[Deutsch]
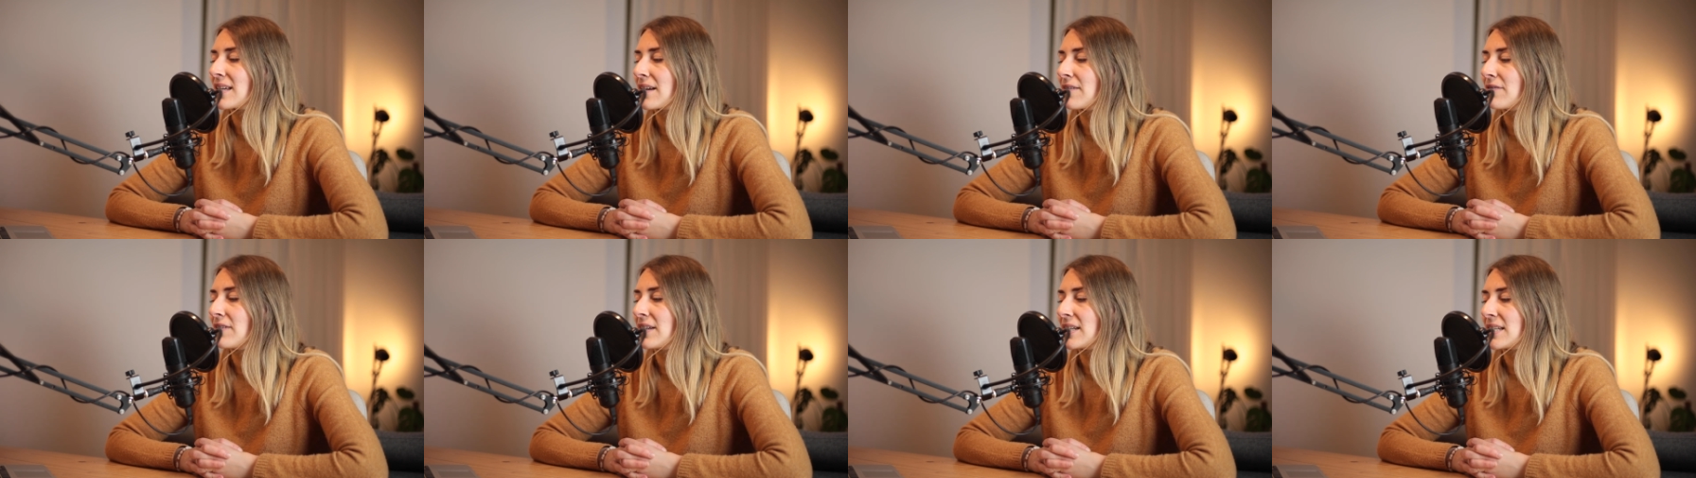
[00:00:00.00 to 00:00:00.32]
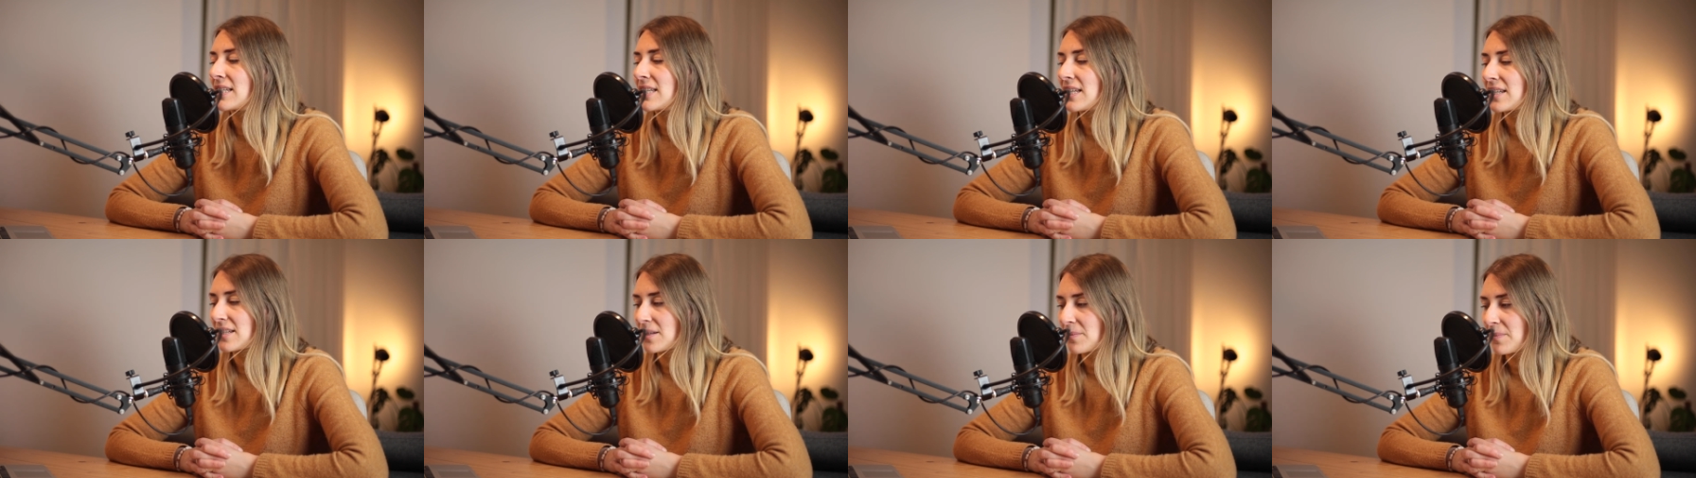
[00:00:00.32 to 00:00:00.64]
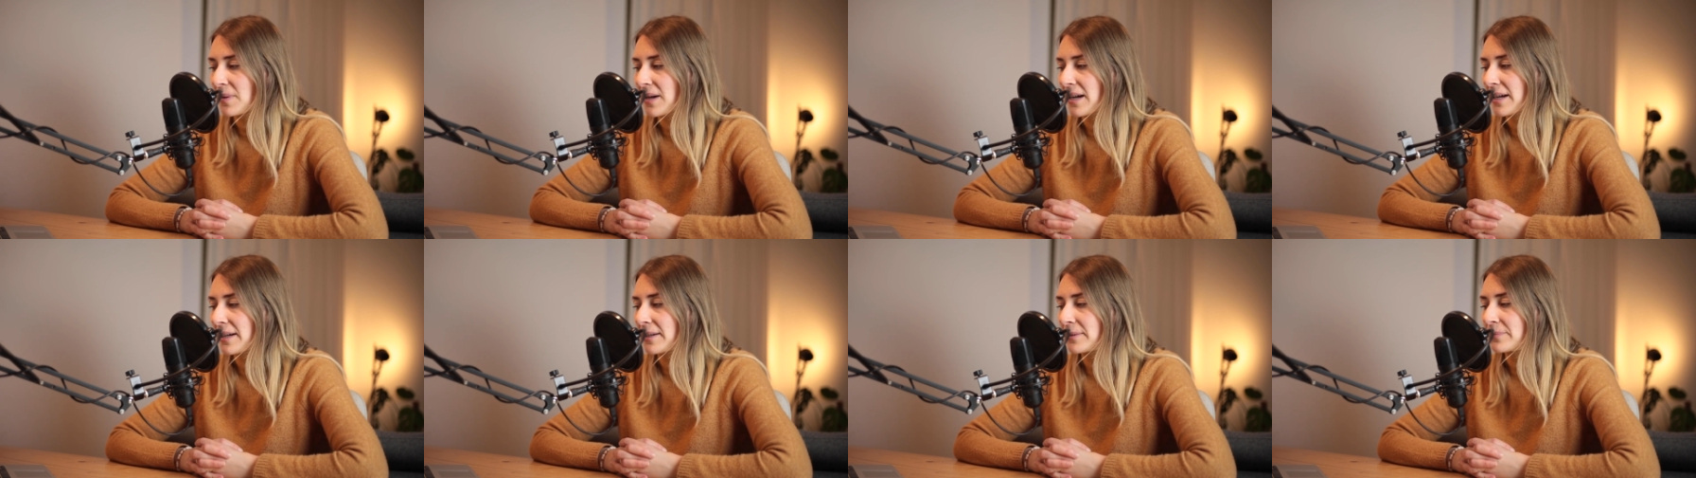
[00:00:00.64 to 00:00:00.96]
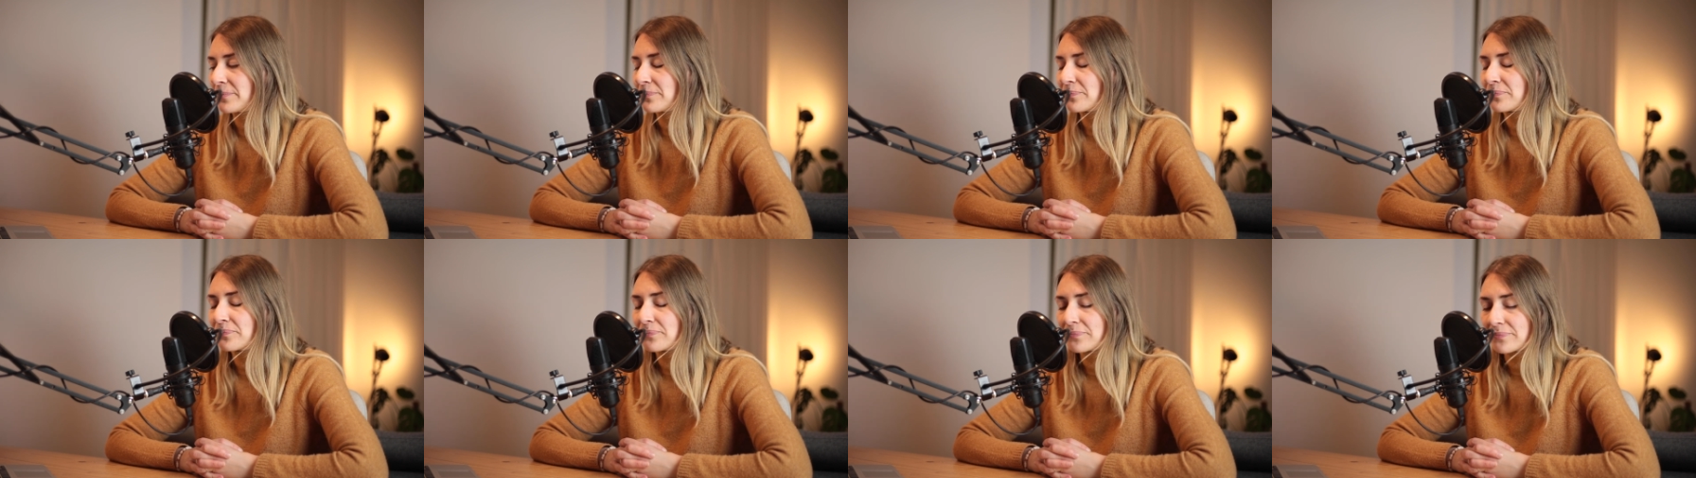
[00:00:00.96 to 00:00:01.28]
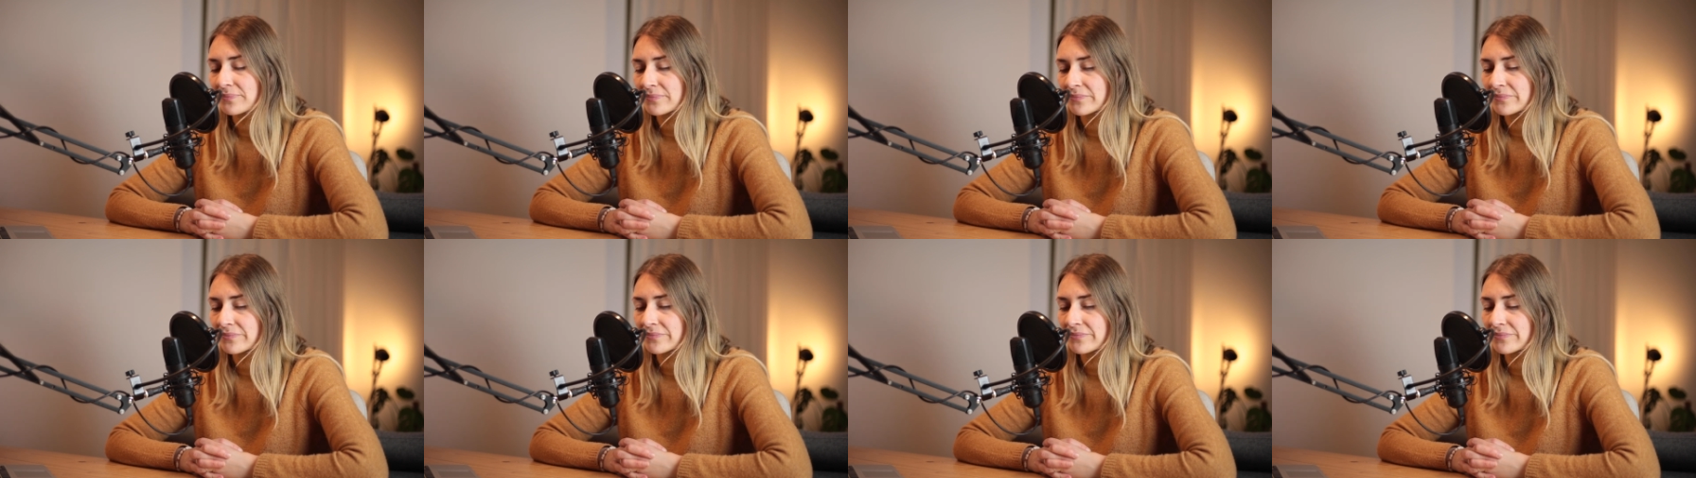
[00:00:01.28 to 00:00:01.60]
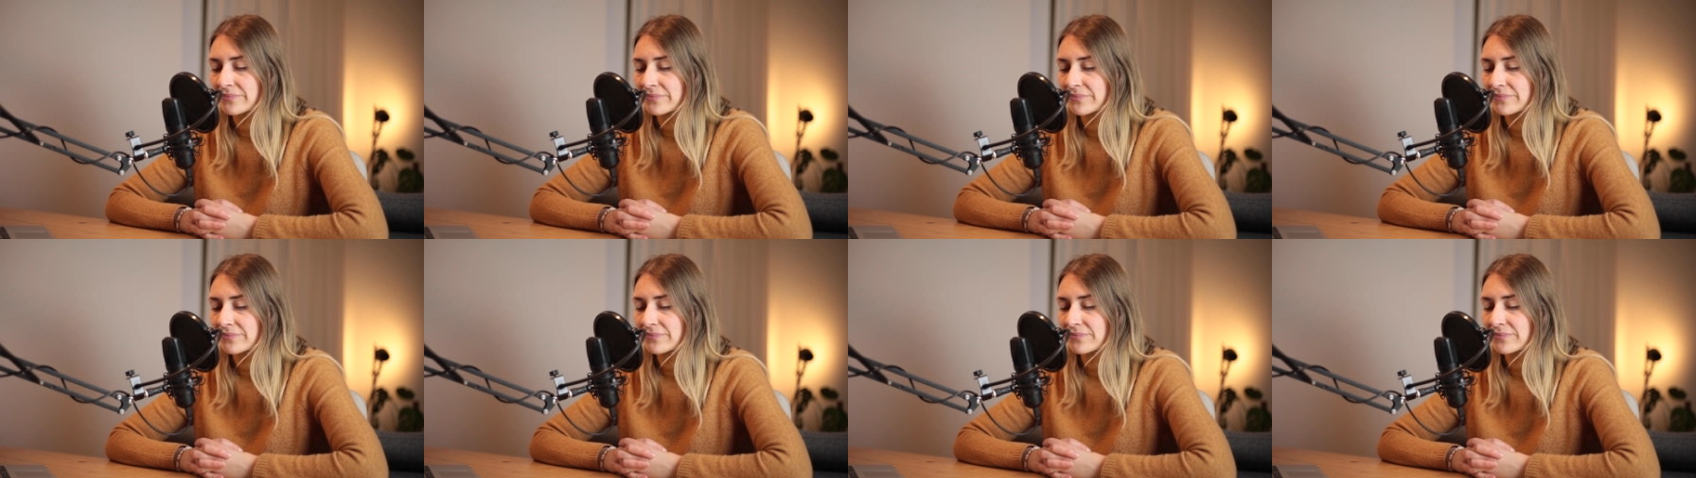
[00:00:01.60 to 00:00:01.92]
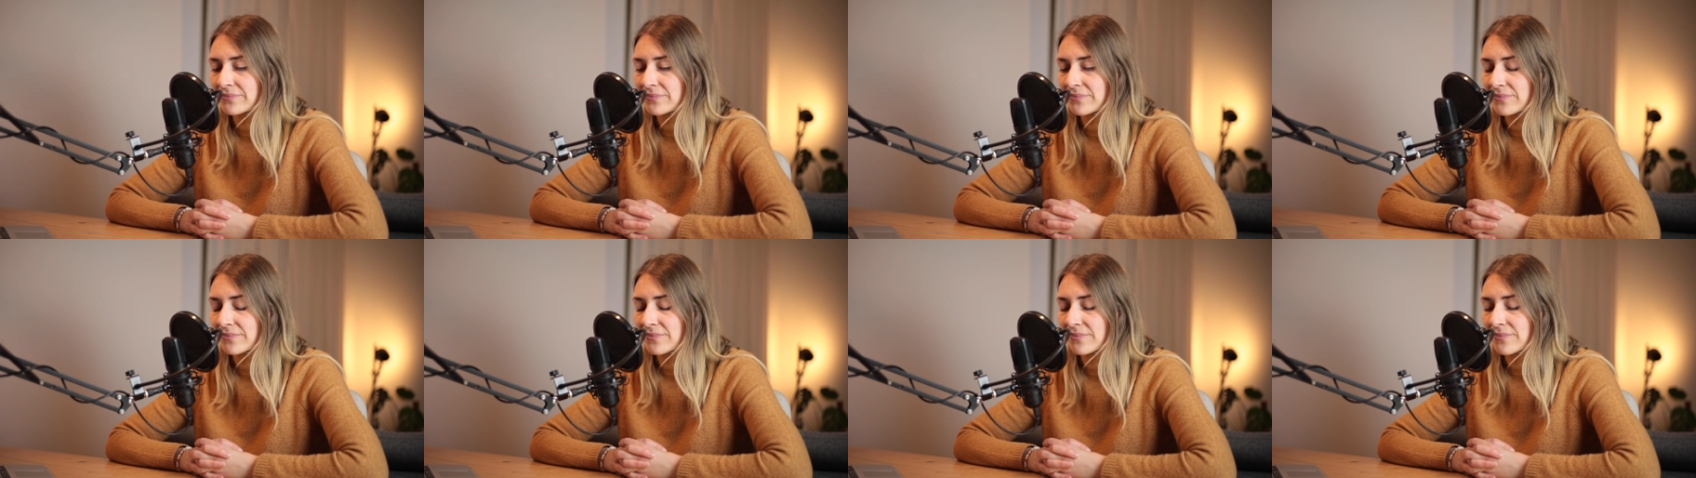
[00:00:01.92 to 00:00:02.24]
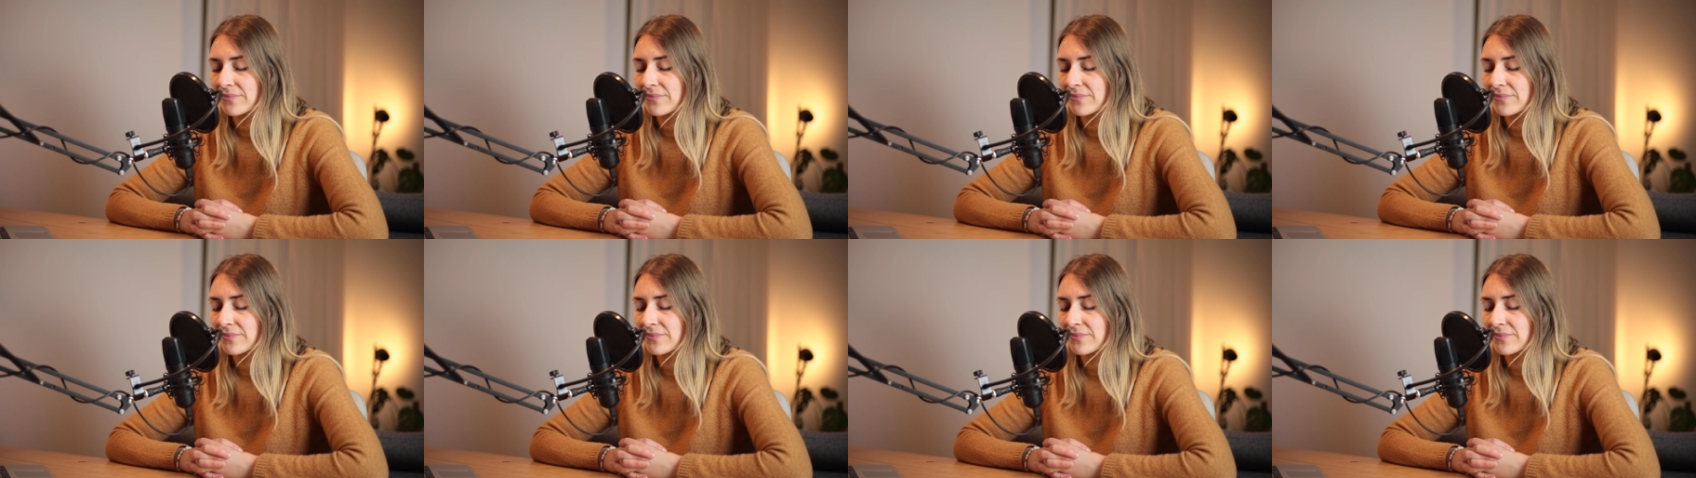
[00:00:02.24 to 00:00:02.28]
reflektierte Paar mh, mm,